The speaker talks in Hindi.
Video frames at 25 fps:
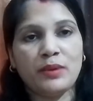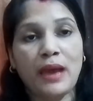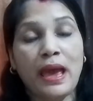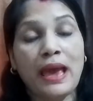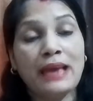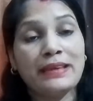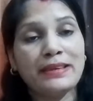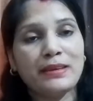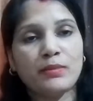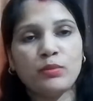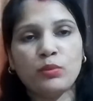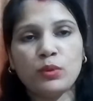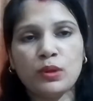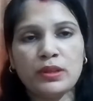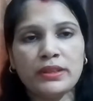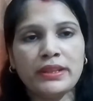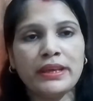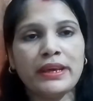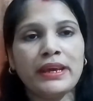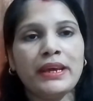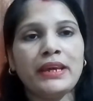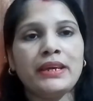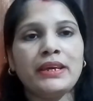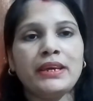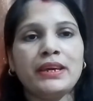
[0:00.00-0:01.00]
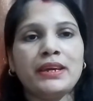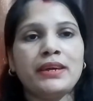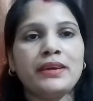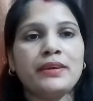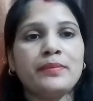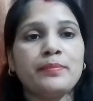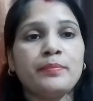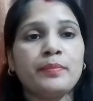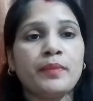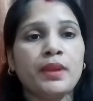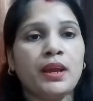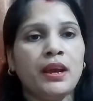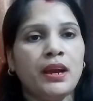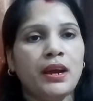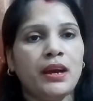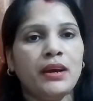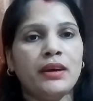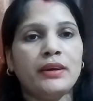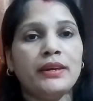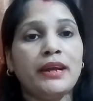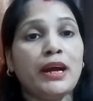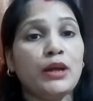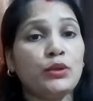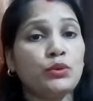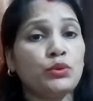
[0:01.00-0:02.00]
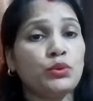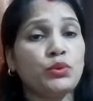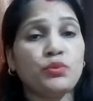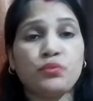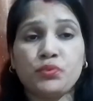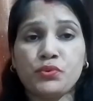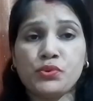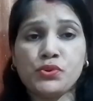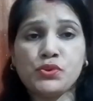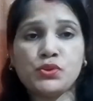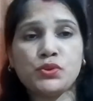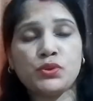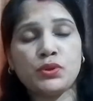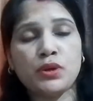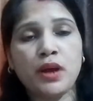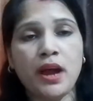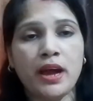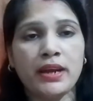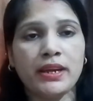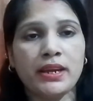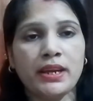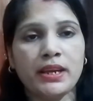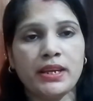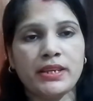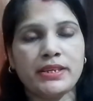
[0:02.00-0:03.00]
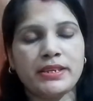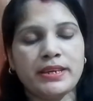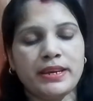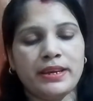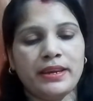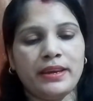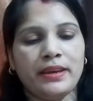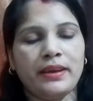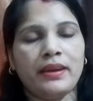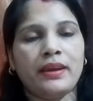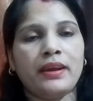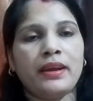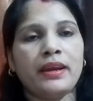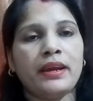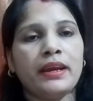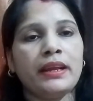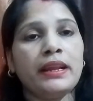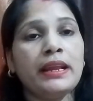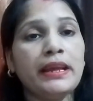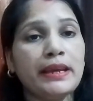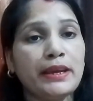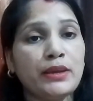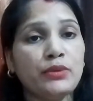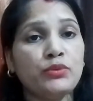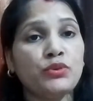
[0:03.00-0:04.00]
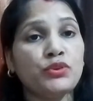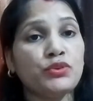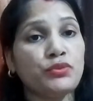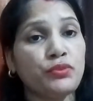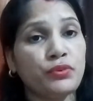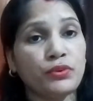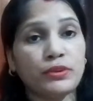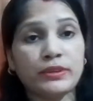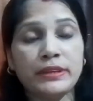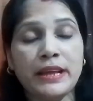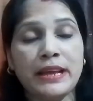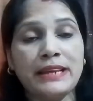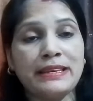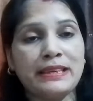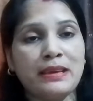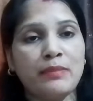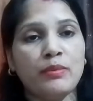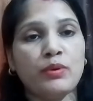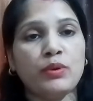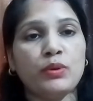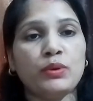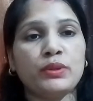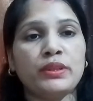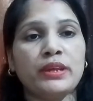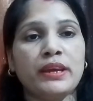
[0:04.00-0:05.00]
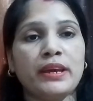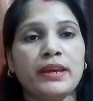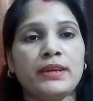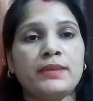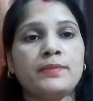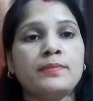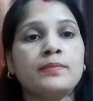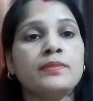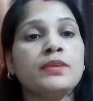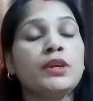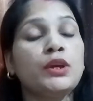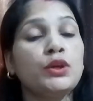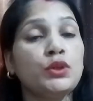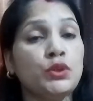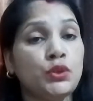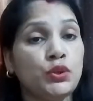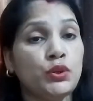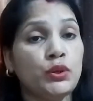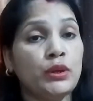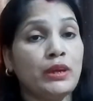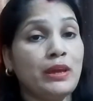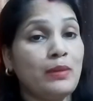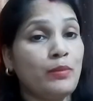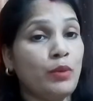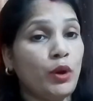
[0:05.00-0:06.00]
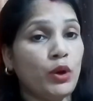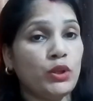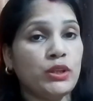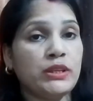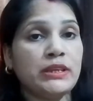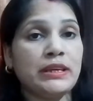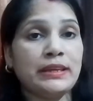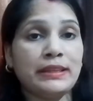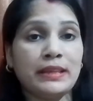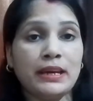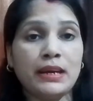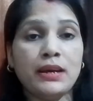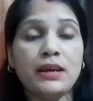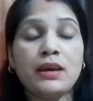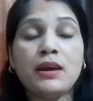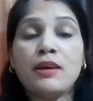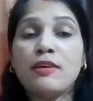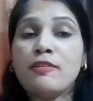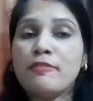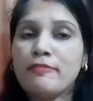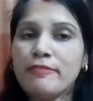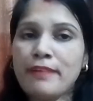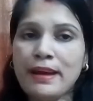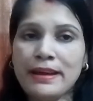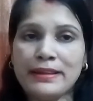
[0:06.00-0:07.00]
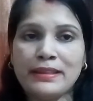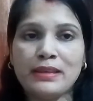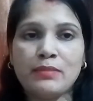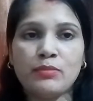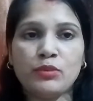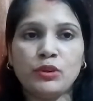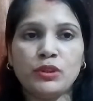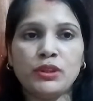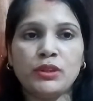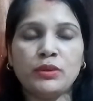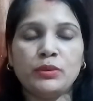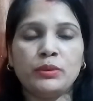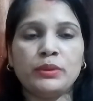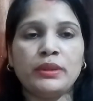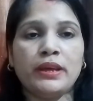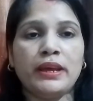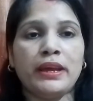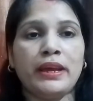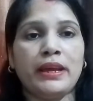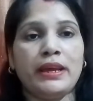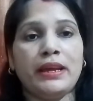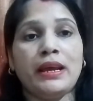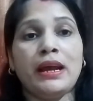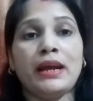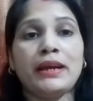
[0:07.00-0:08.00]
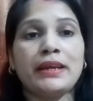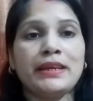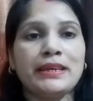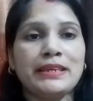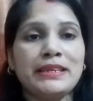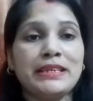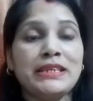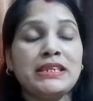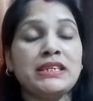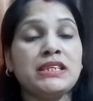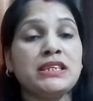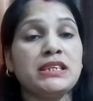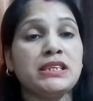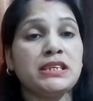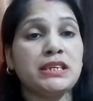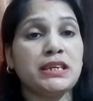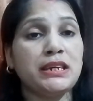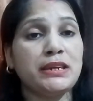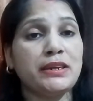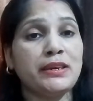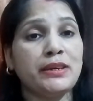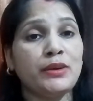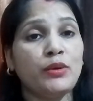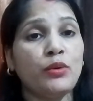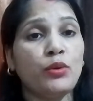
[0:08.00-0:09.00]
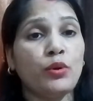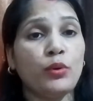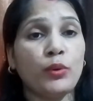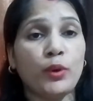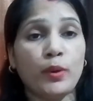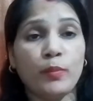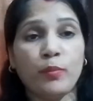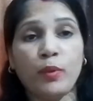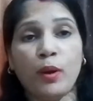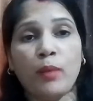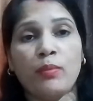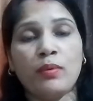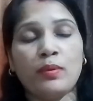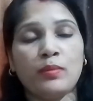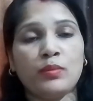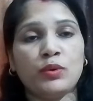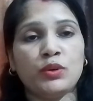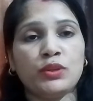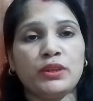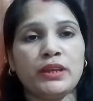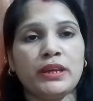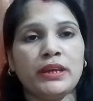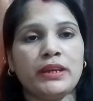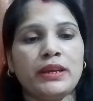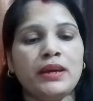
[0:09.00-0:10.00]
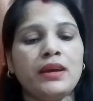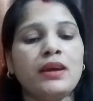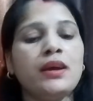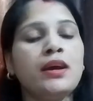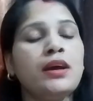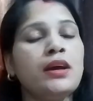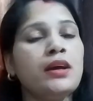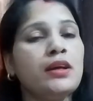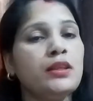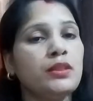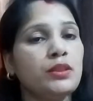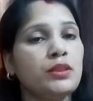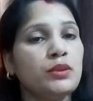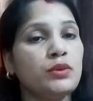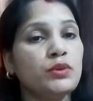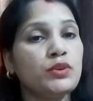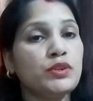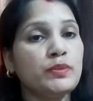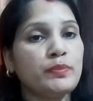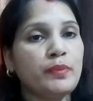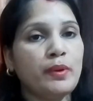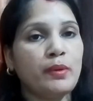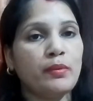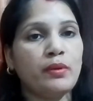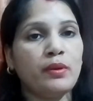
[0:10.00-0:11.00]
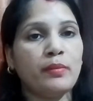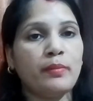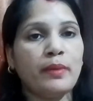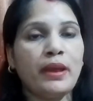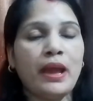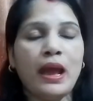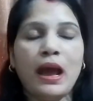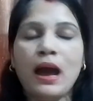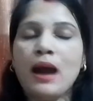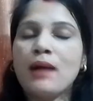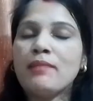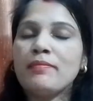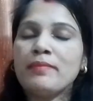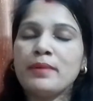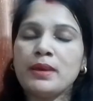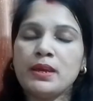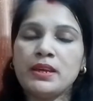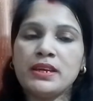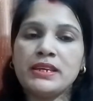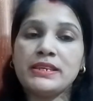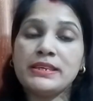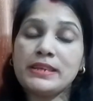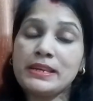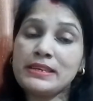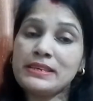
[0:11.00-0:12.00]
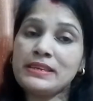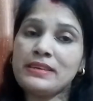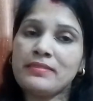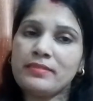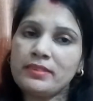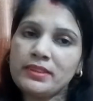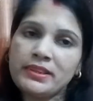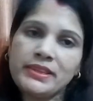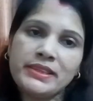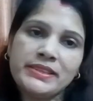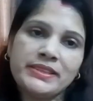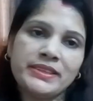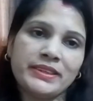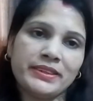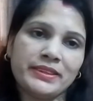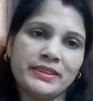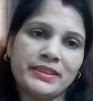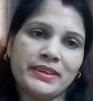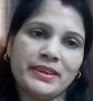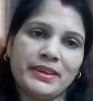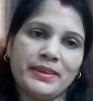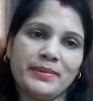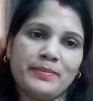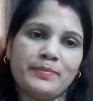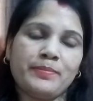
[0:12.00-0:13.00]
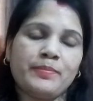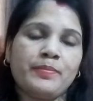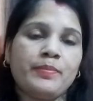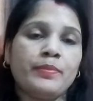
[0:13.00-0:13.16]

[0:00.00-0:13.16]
ऐसे बोलते हैं कि रात को तो फ्रूट्स तो खाने नहीं चाहिए लेकिन कुछ फ्रूट्स ऐसे भी होते हैं जो कि बहुत ही ज़्यादा फ़ायदेमंद होते हैं अगर किसी को कोई प्रॉब्लम होती है ना तो उस प्रॉब्लम में आप इसका सेवन कर सकते हैं